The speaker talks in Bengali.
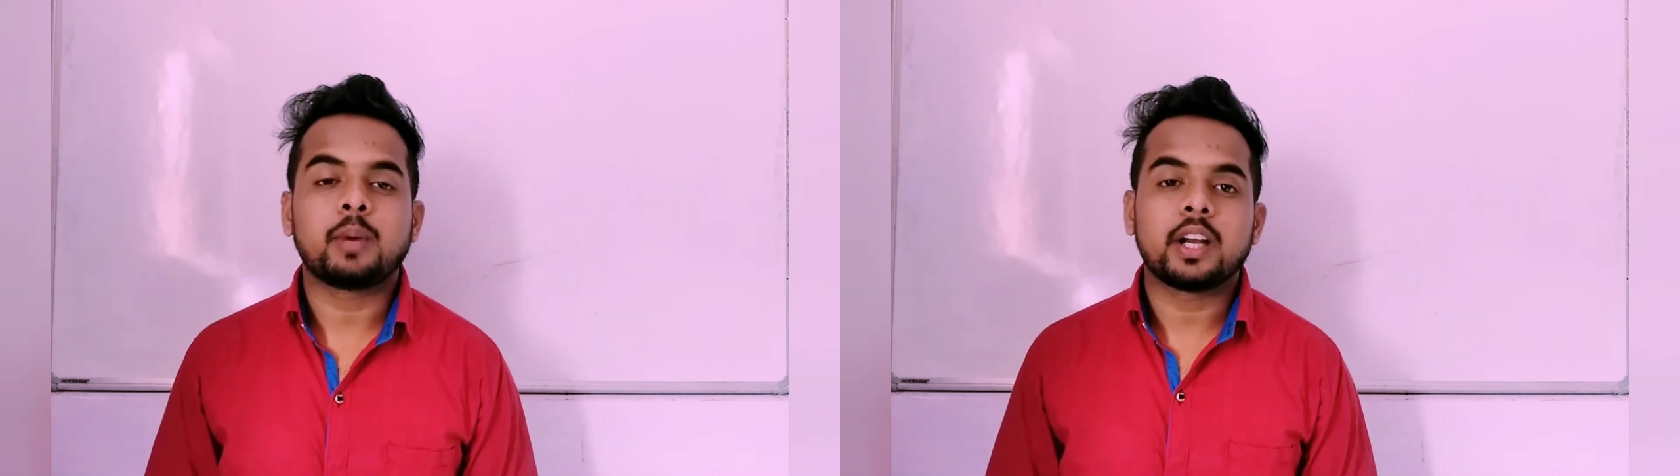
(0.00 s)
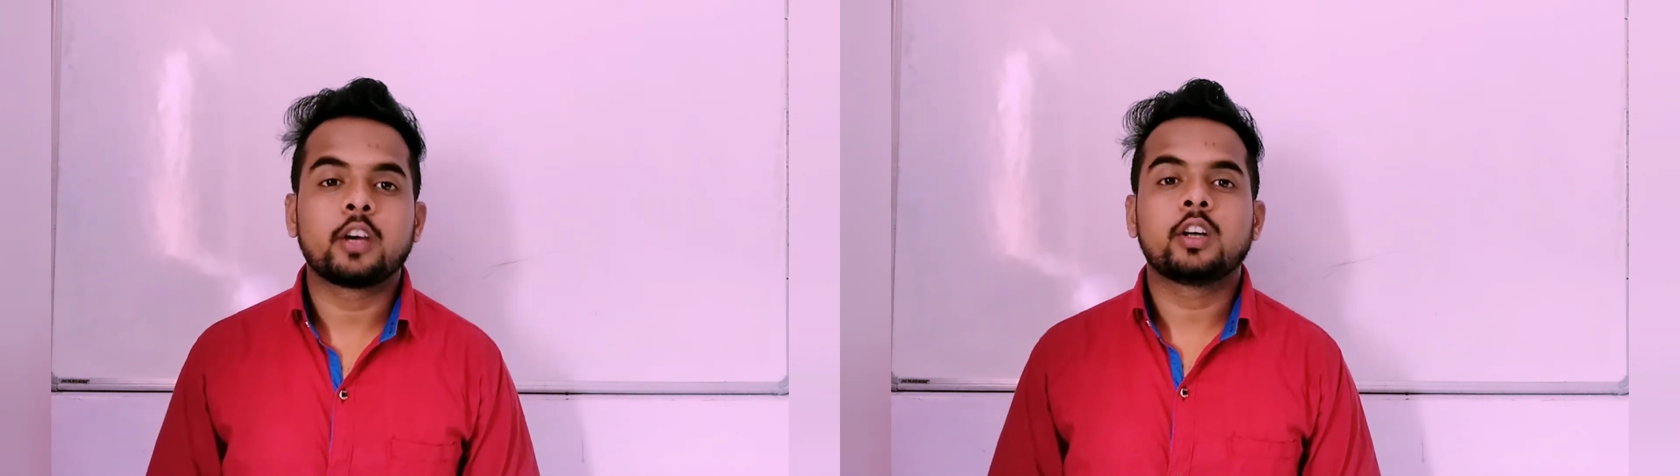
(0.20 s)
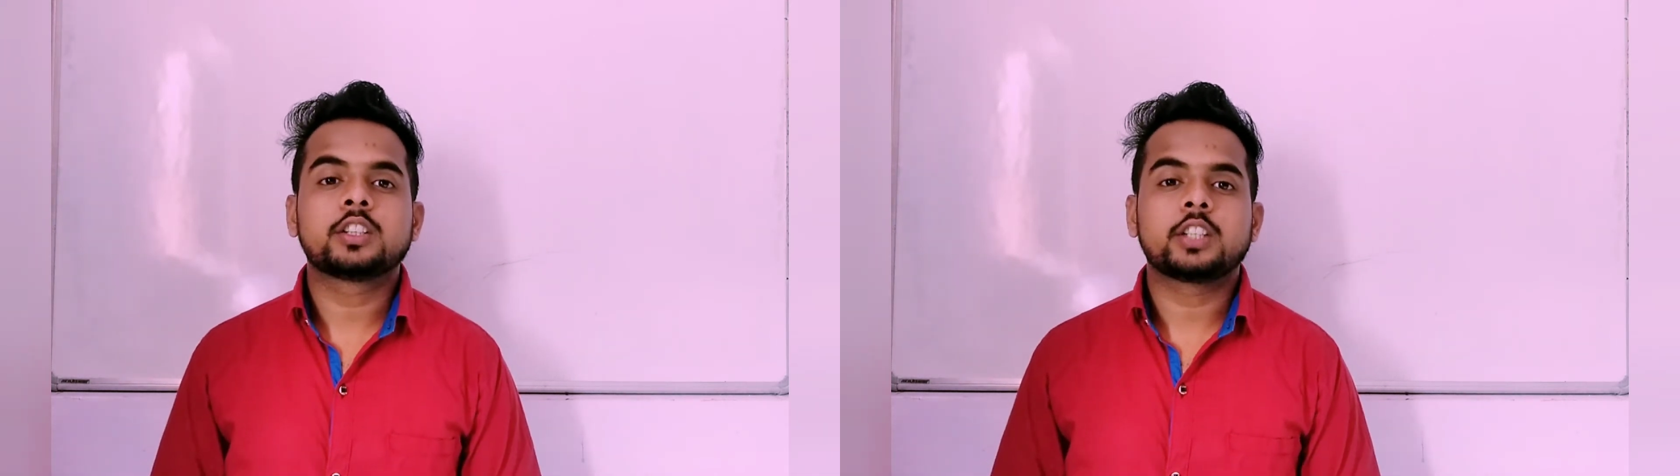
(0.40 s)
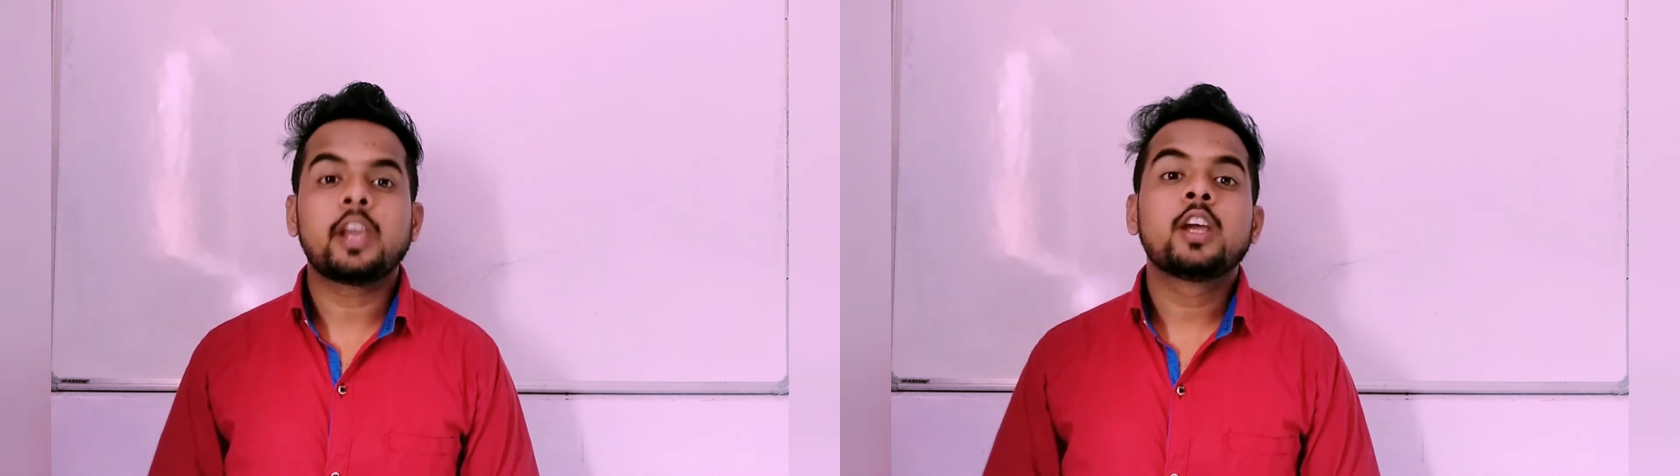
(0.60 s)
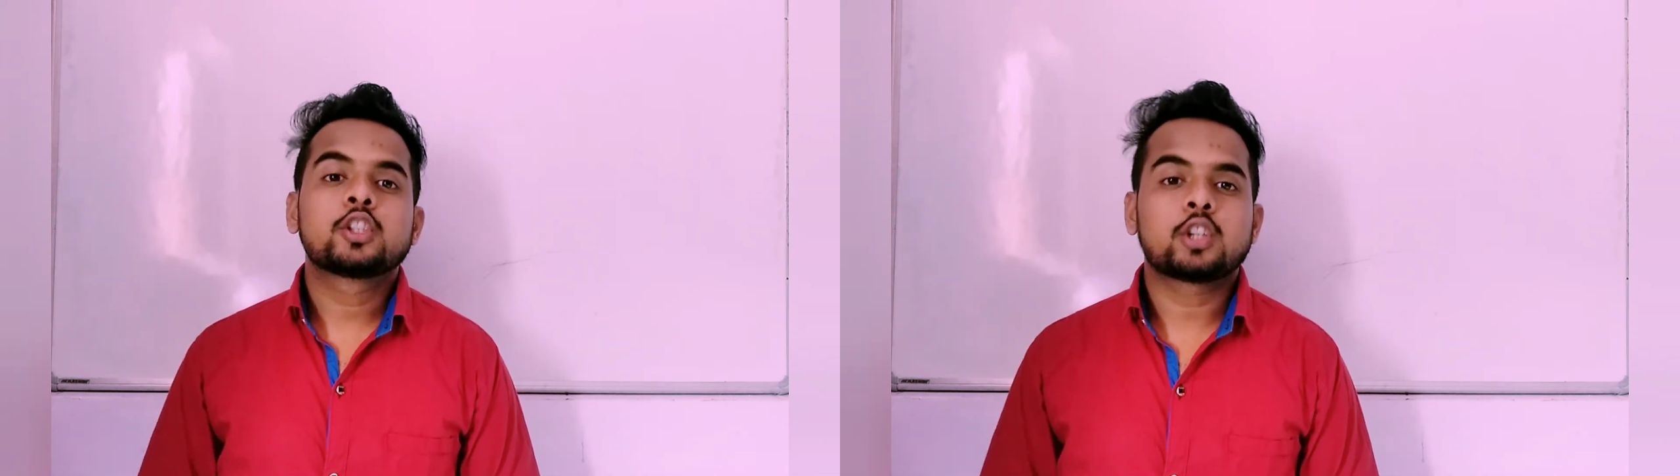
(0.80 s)
মানে হচ্ছে
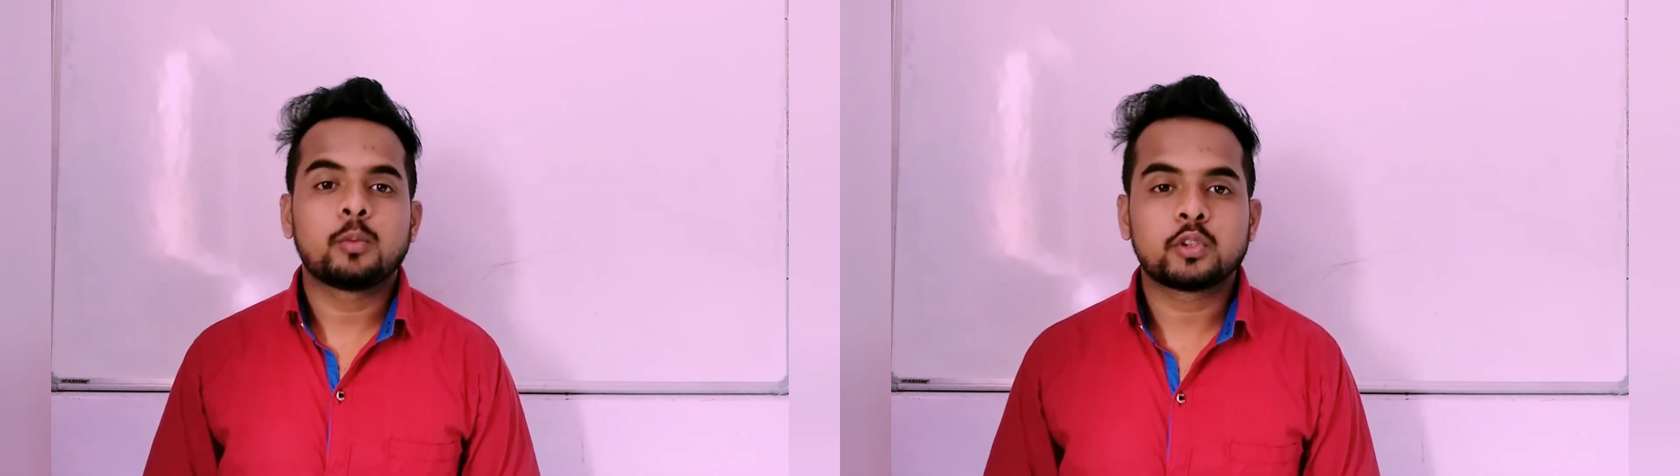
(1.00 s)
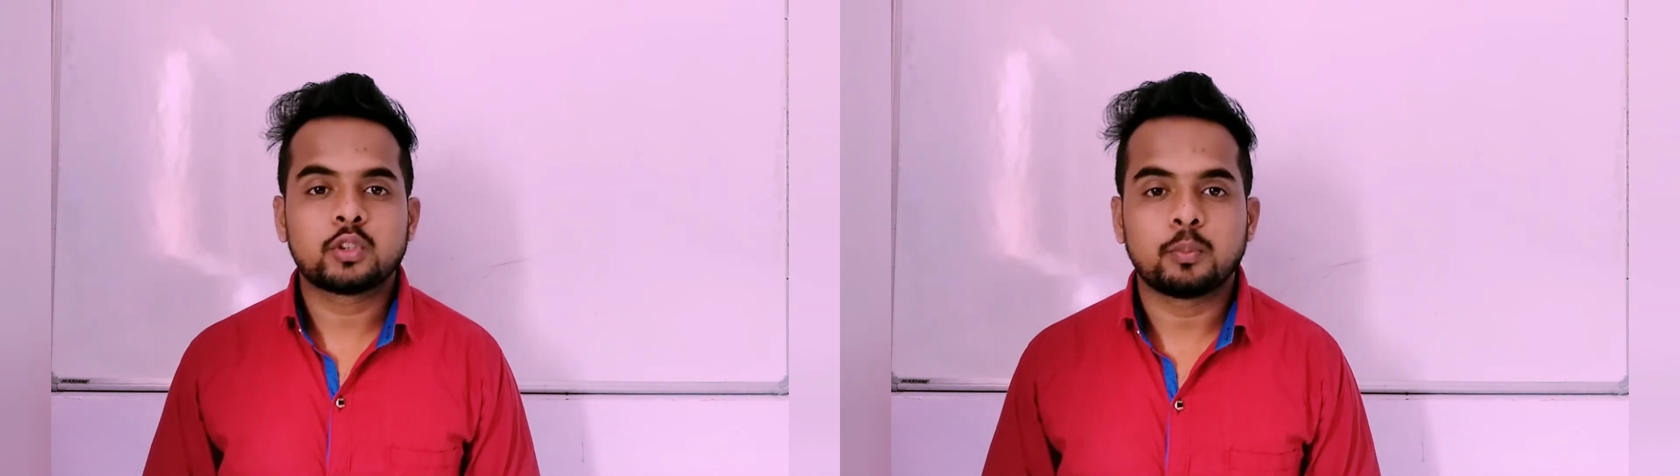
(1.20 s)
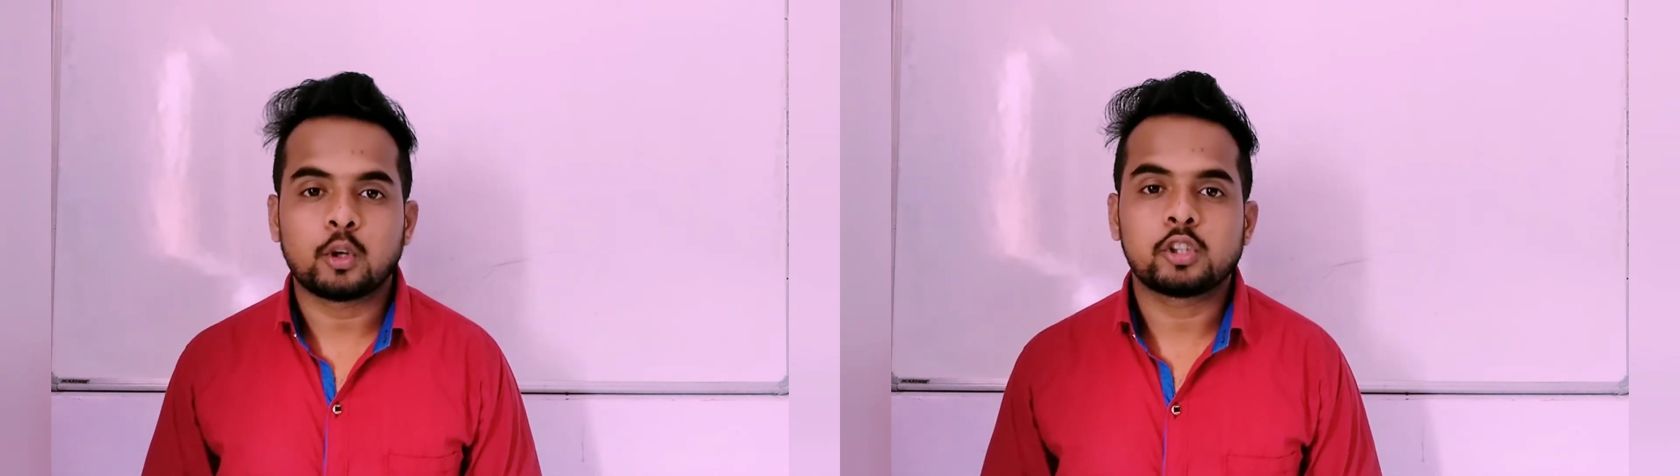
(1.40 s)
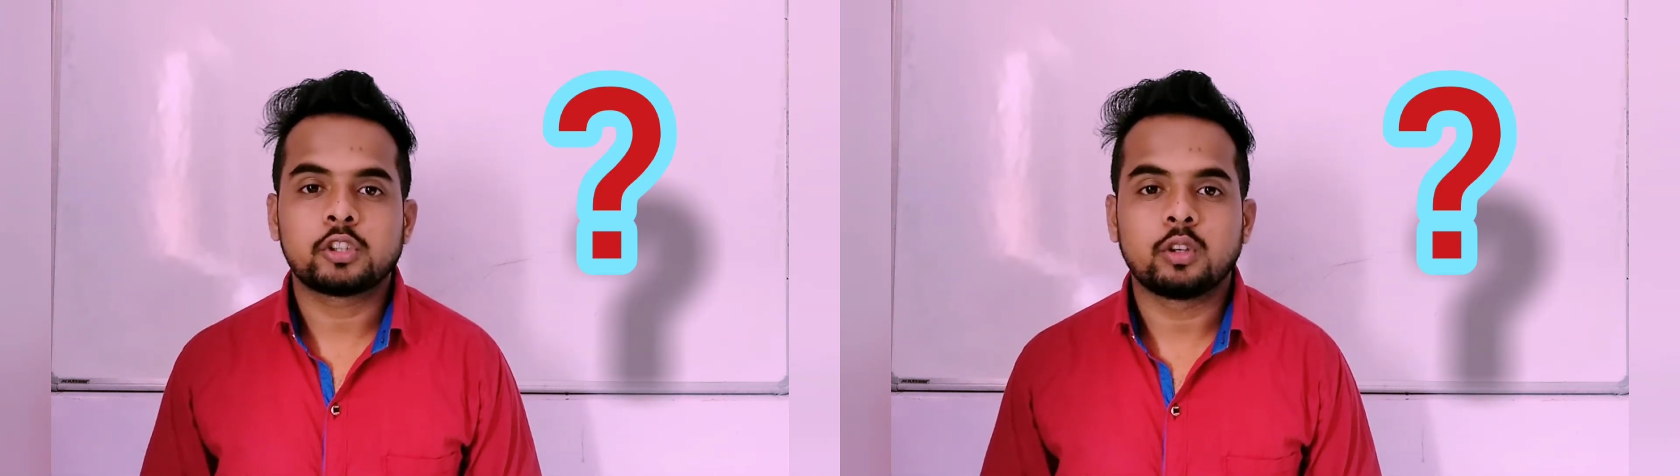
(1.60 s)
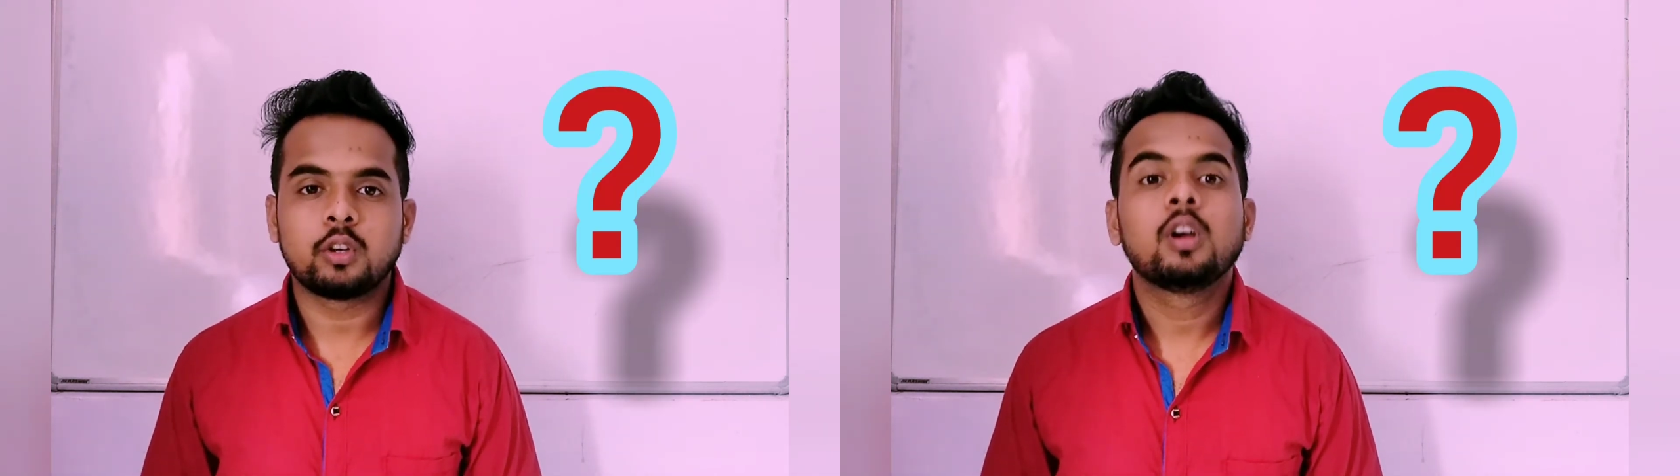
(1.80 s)
সমস্ত প্রশ্ন